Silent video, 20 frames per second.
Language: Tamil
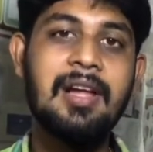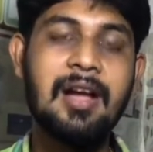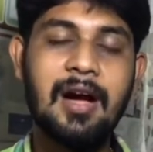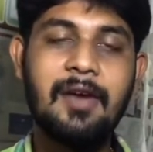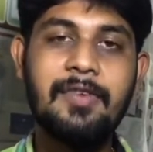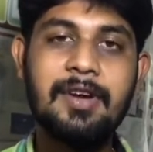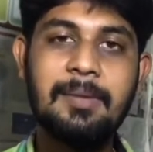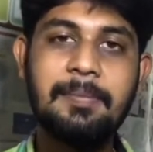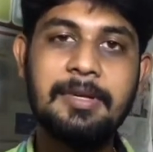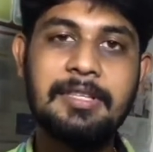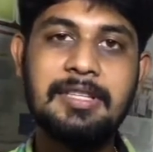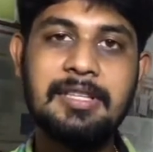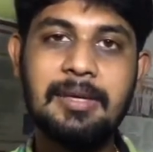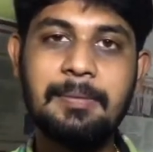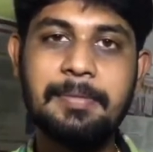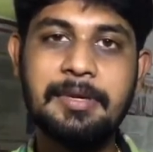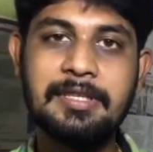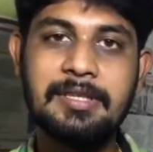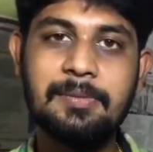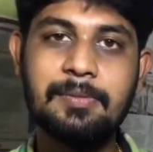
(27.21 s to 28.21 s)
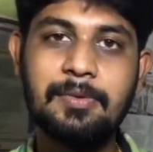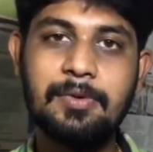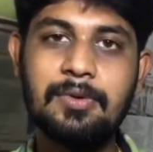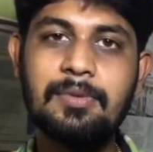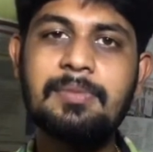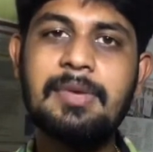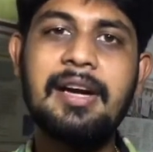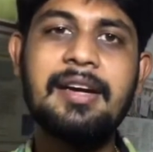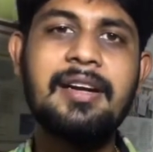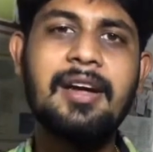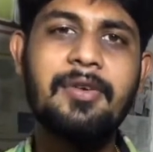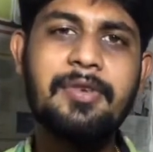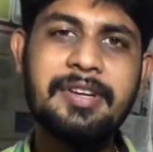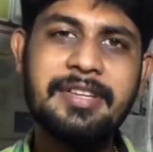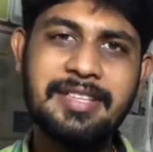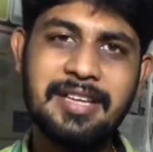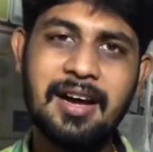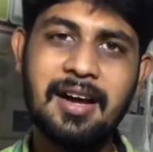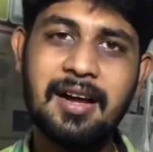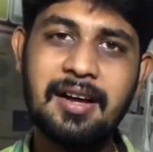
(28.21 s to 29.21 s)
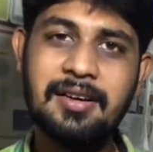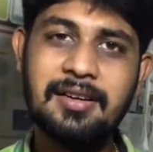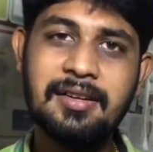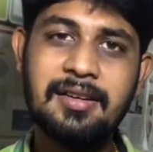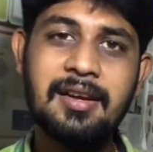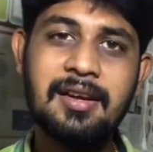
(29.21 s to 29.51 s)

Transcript: அவரை பற்றி தான் பேச போகிறோம் அண்ட் அவர் யார்